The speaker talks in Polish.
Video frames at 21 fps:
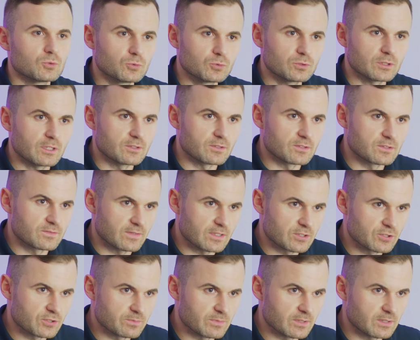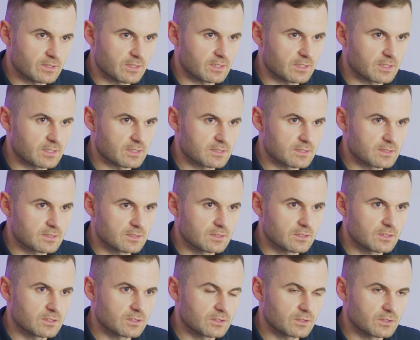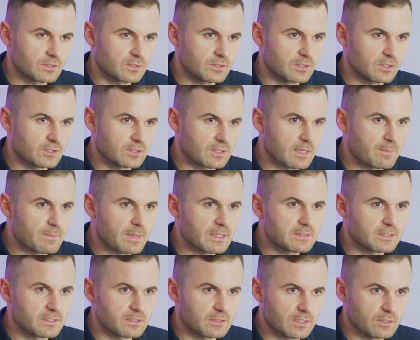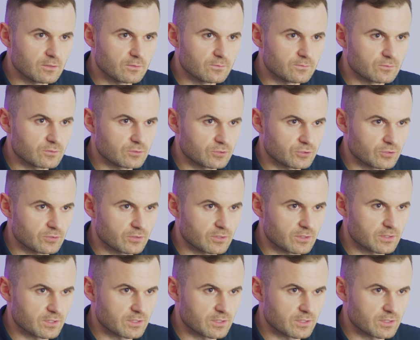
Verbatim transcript: Tutaj rozważymy teraz kilka materiałów włączonych